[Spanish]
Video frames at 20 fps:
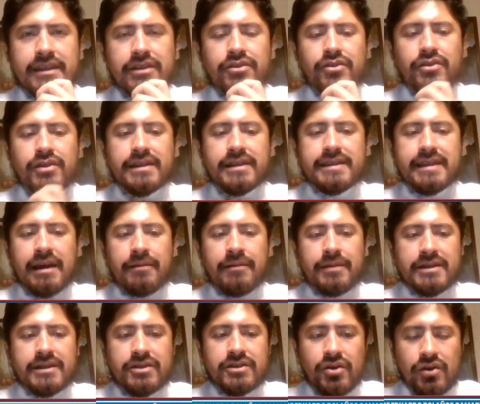dentro de esa
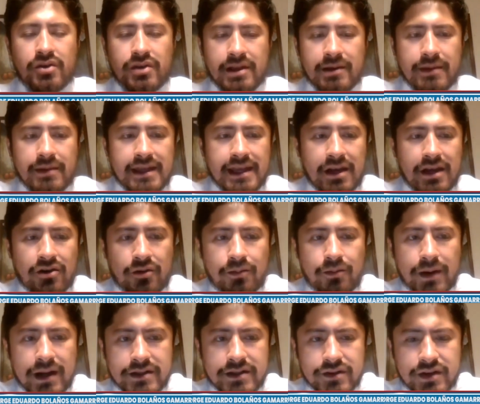visión de
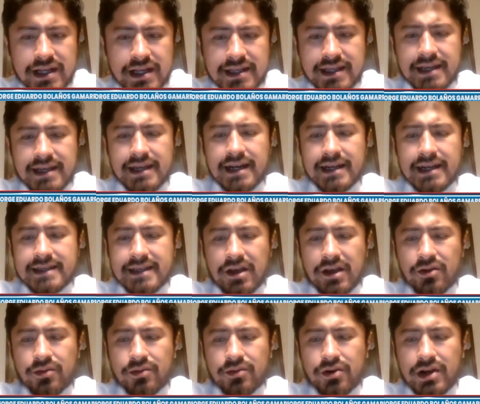mediano plazo que tiene el
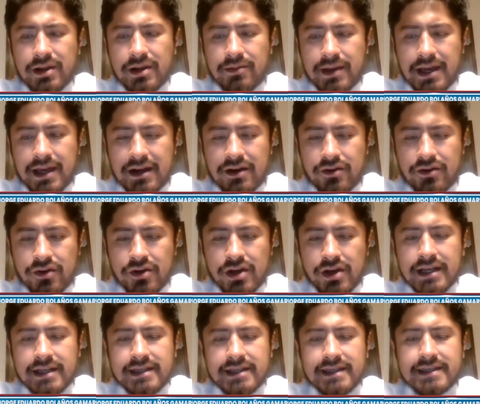Estado boliviano,